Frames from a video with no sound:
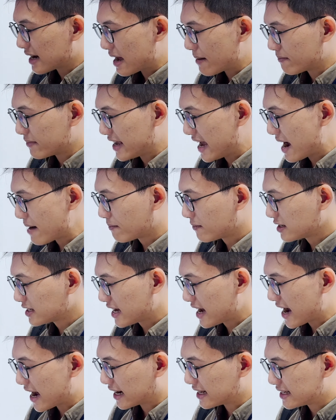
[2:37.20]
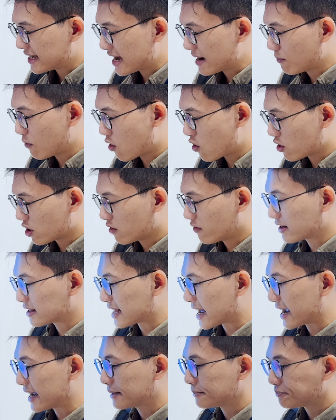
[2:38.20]
làm nhám, nó sẽ hạn chế mồ hôi ở bên
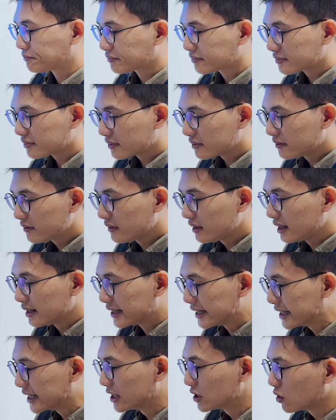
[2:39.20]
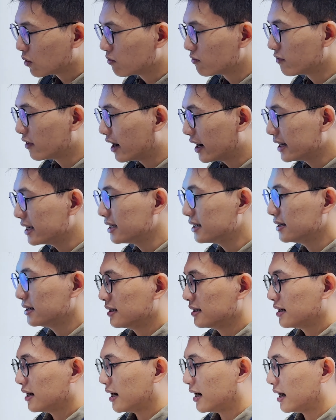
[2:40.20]
tay. Thì nhìn chung với
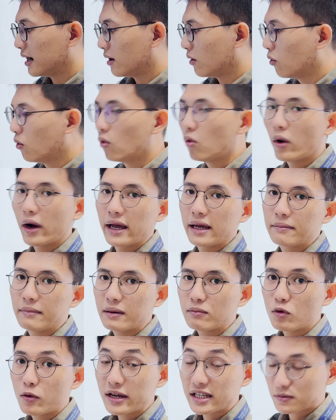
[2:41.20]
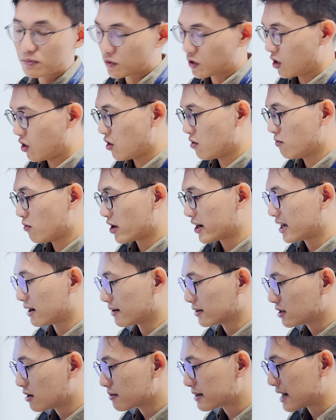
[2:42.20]
Huawei MateBook X Pro, một cái dòng
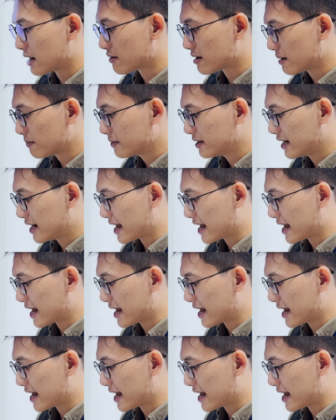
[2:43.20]
laptop cao cấp như thế